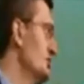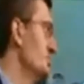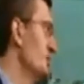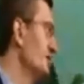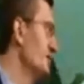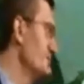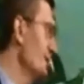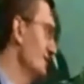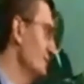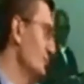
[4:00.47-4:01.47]
çok ciddi bir
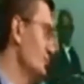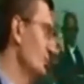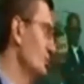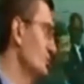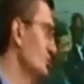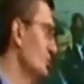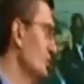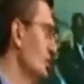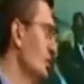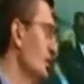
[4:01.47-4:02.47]
atılım beklemiyorum doğrusu.
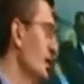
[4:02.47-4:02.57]
Peki